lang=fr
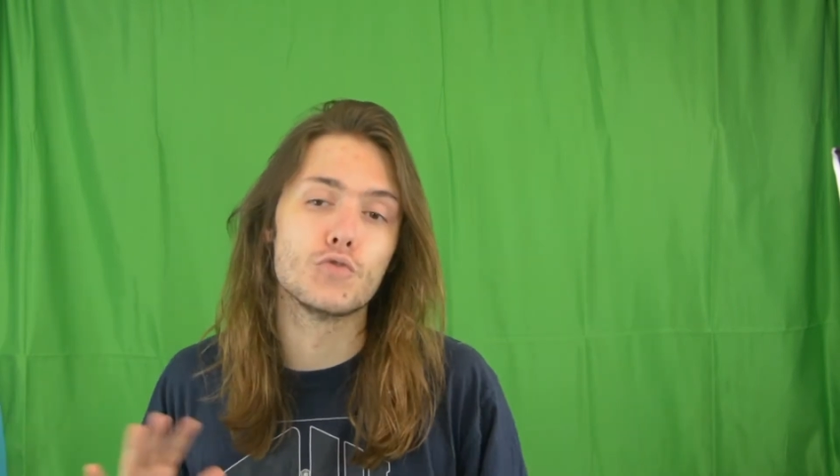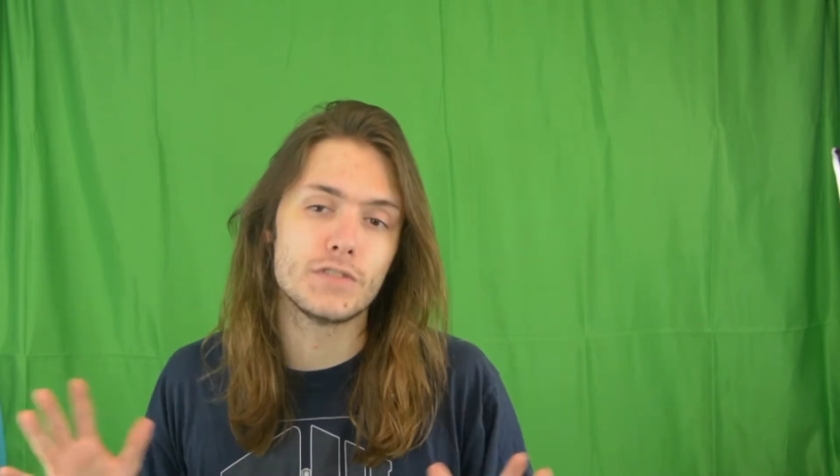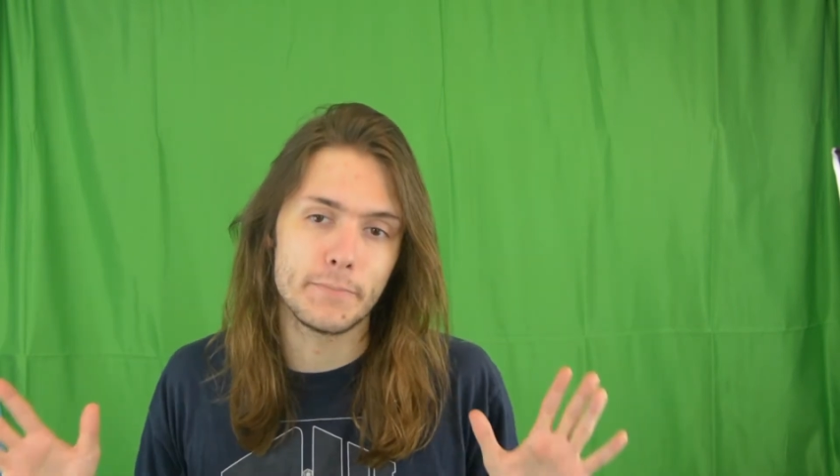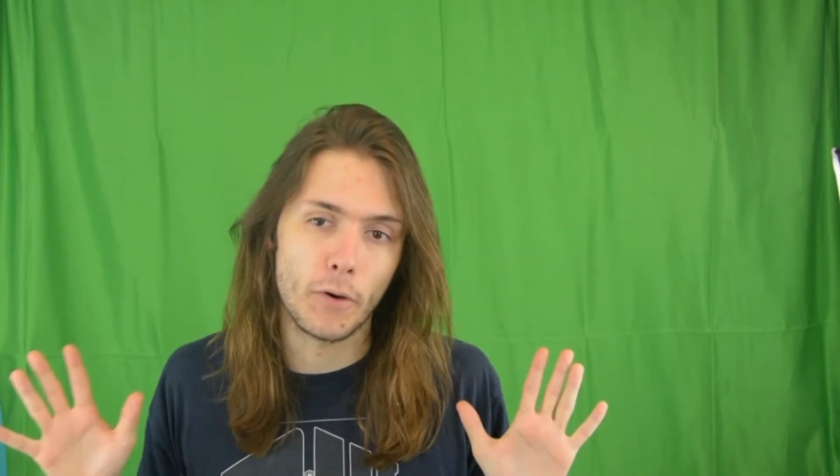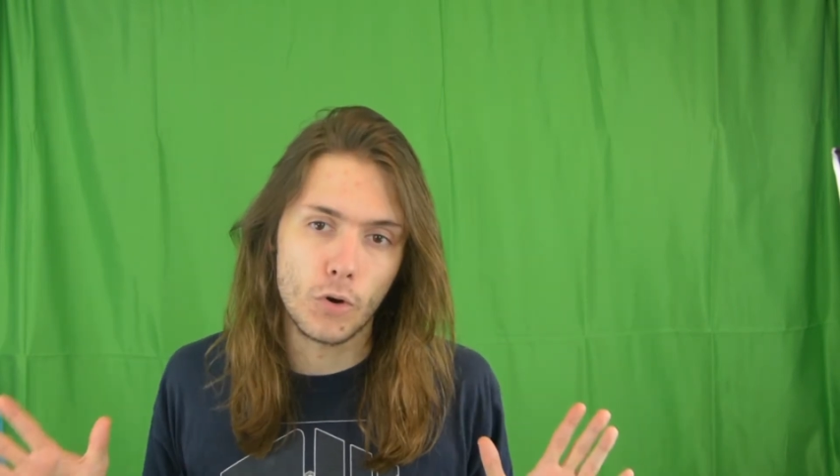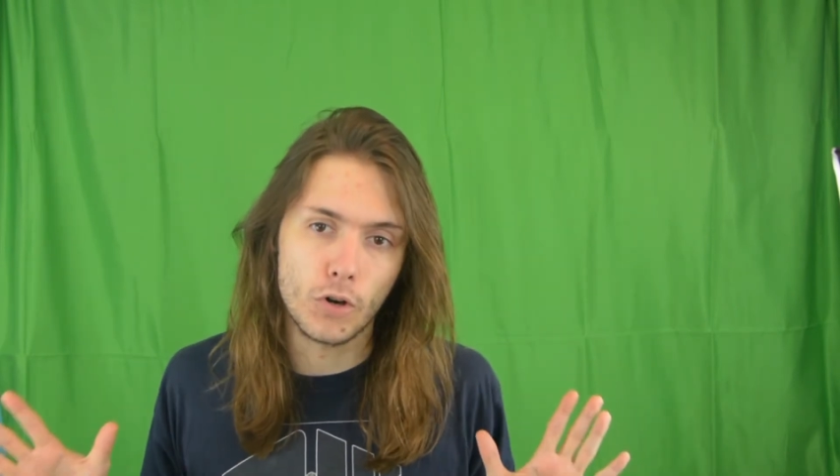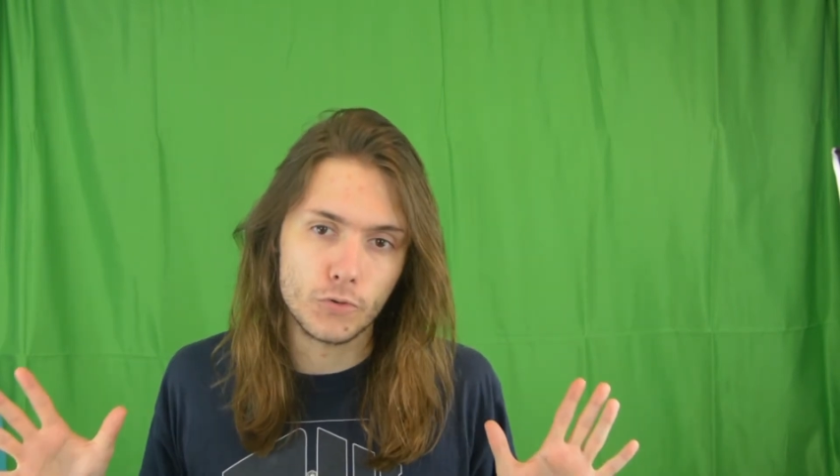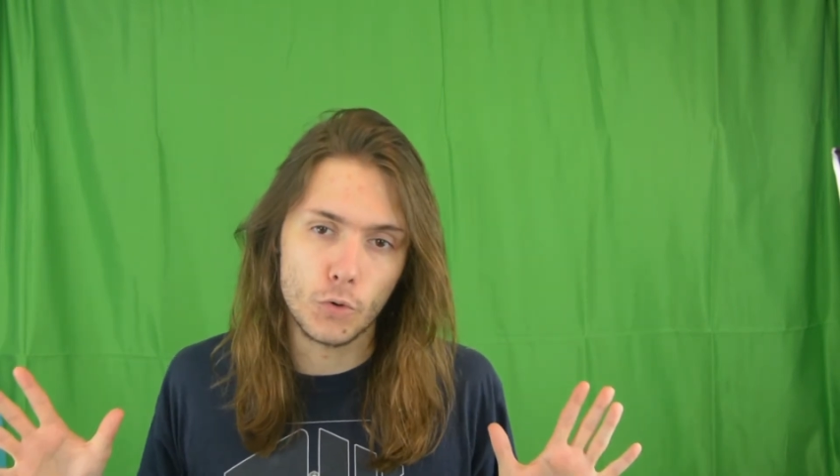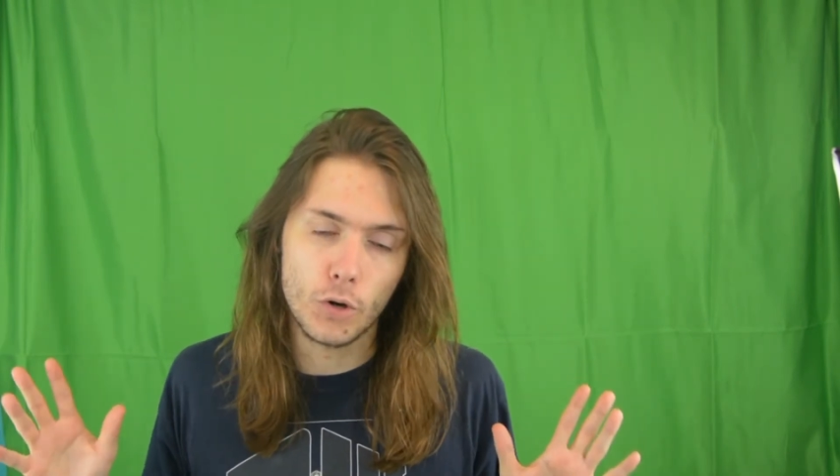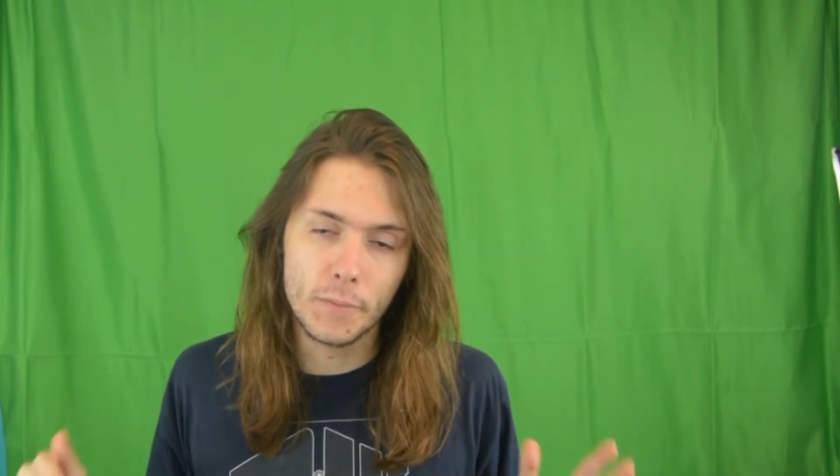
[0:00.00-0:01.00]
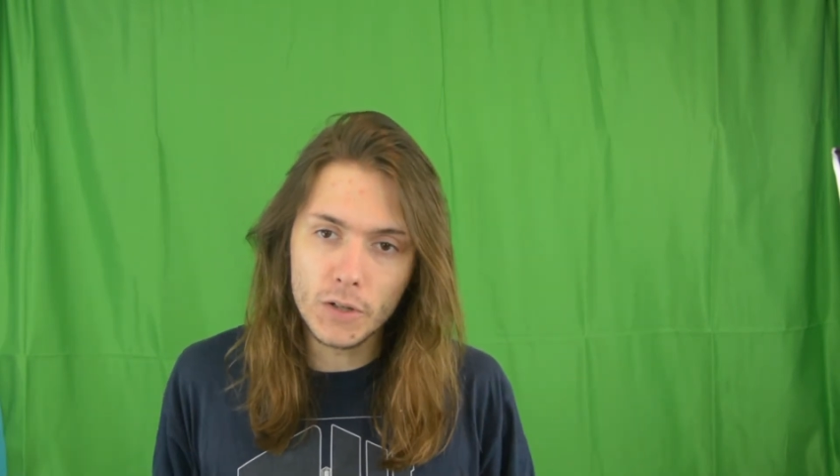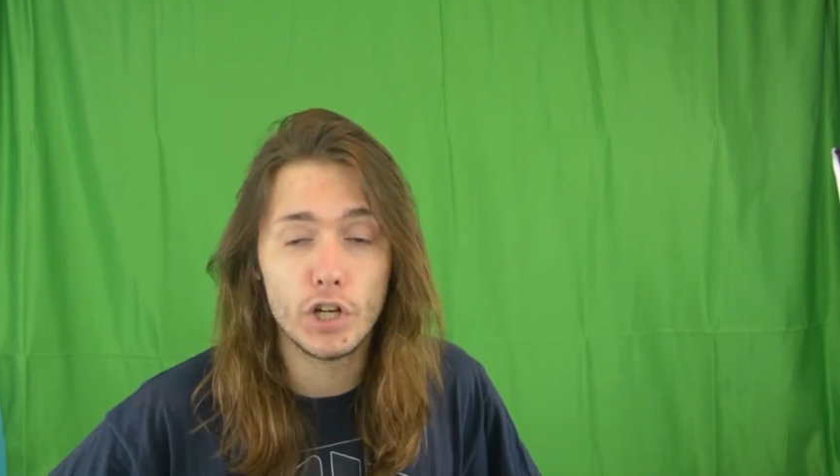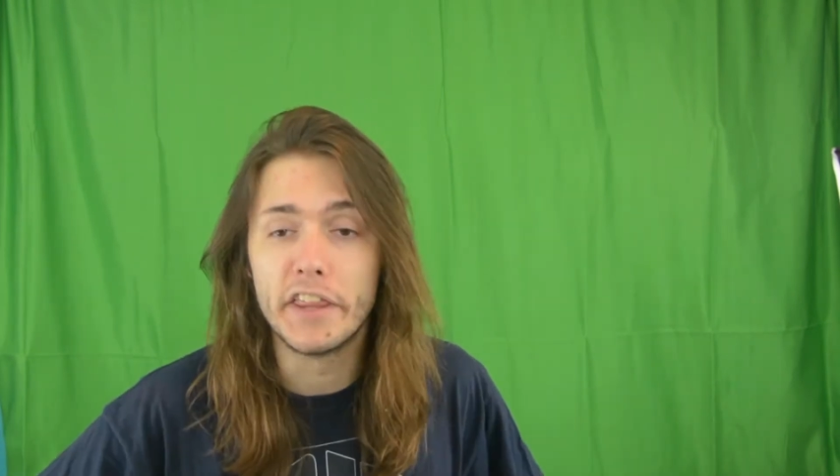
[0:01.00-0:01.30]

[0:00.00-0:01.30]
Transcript: je ne sais pas encore trop comment.